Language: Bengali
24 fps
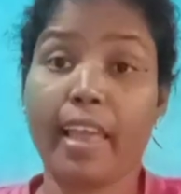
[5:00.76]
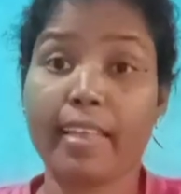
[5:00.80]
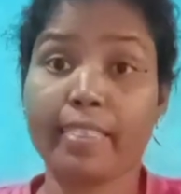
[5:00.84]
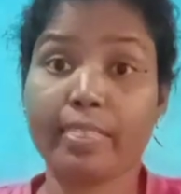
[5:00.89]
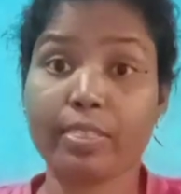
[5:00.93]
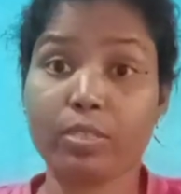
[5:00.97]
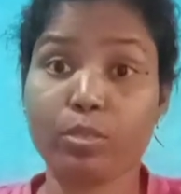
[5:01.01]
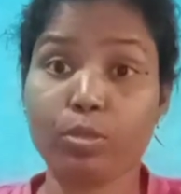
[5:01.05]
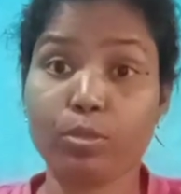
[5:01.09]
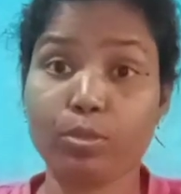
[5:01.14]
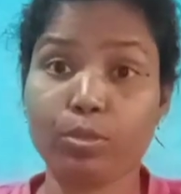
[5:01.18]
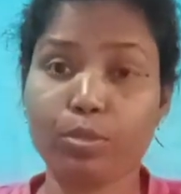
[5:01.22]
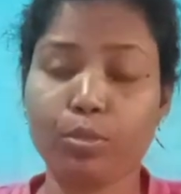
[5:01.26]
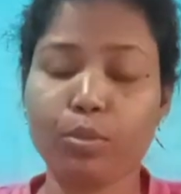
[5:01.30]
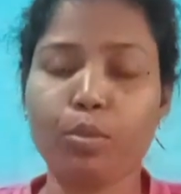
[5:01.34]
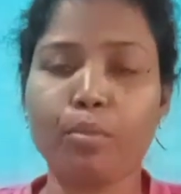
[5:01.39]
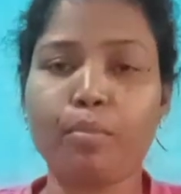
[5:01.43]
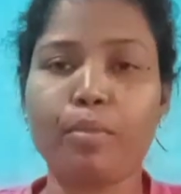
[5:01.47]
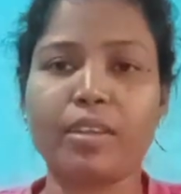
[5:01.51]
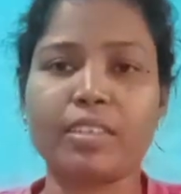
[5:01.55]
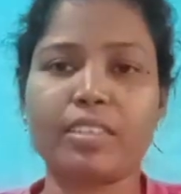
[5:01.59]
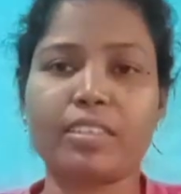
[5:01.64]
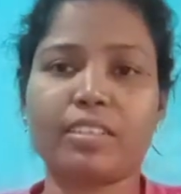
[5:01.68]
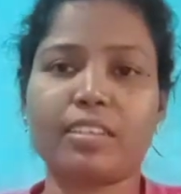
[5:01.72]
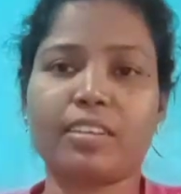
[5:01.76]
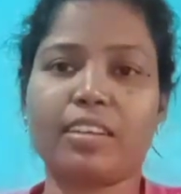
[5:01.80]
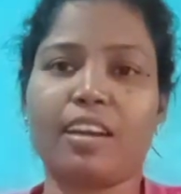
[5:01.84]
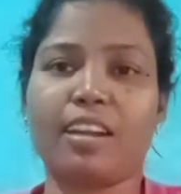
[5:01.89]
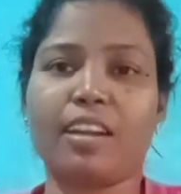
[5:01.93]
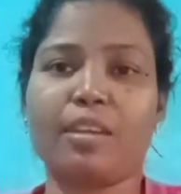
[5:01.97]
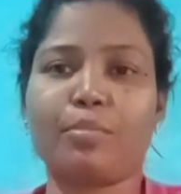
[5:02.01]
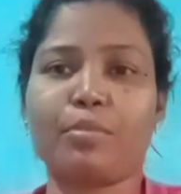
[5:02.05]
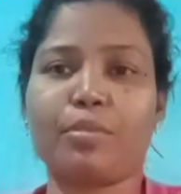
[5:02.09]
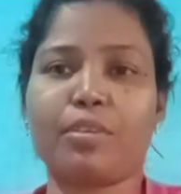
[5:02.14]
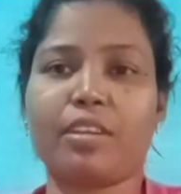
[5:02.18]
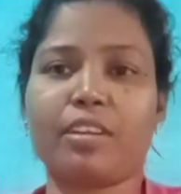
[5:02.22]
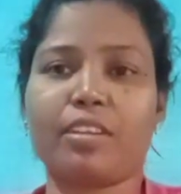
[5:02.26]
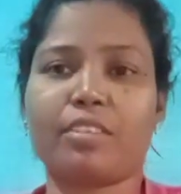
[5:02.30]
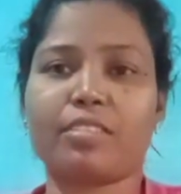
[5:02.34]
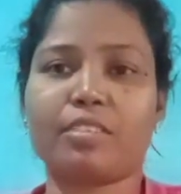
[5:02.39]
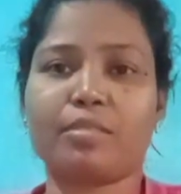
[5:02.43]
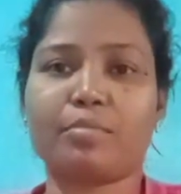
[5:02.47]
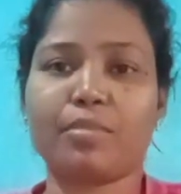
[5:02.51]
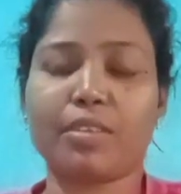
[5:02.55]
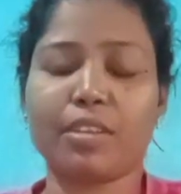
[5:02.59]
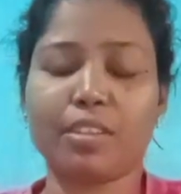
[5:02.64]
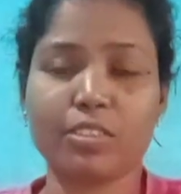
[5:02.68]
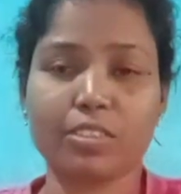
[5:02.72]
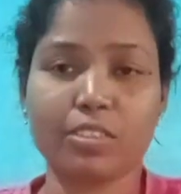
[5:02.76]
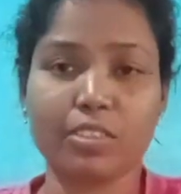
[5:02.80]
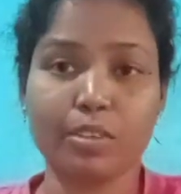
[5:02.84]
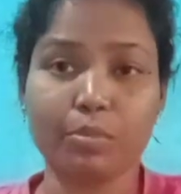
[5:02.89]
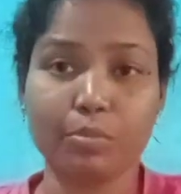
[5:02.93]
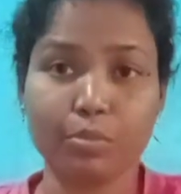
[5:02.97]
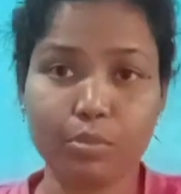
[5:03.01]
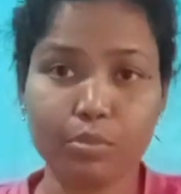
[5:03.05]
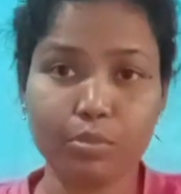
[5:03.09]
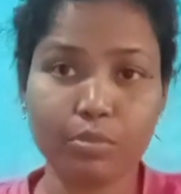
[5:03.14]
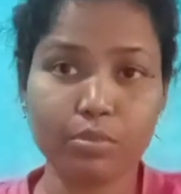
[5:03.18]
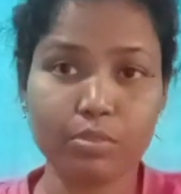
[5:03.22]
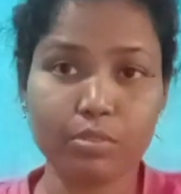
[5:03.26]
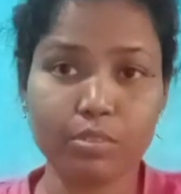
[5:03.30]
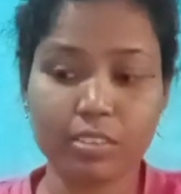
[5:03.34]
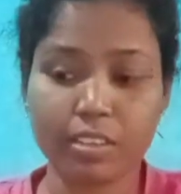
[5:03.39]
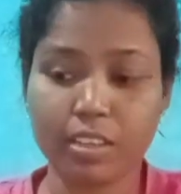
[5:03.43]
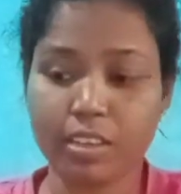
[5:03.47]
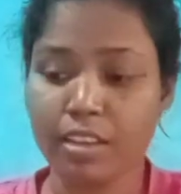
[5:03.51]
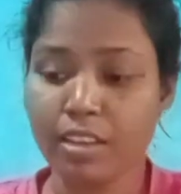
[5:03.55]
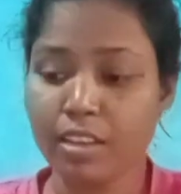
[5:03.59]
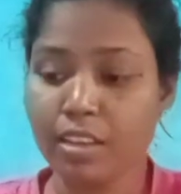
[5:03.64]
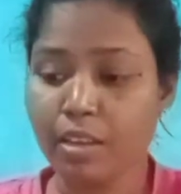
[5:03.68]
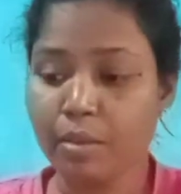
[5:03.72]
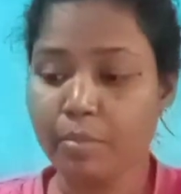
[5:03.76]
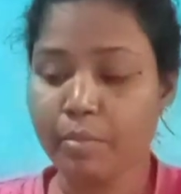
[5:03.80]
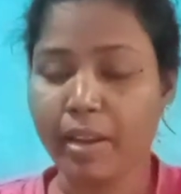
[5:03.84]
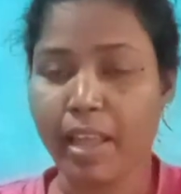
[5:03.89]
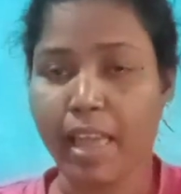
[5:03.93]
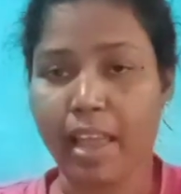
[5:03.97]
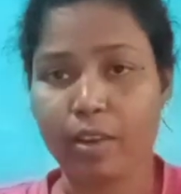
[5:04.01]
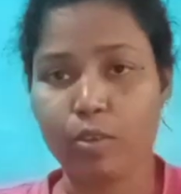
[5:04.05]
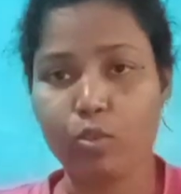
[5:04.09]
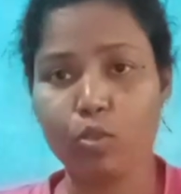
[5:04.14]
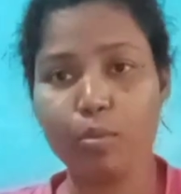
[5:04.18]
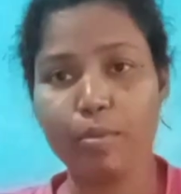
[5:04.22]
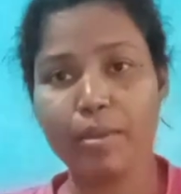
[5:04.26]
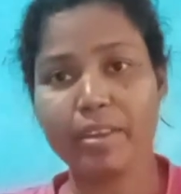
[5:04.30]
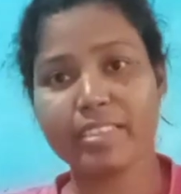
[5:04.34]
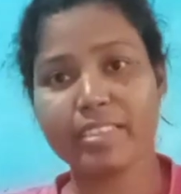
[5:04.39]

এত মাথাটা খারাপ হয়ে গেছে মানে যে মুহূর্তে মানে খুব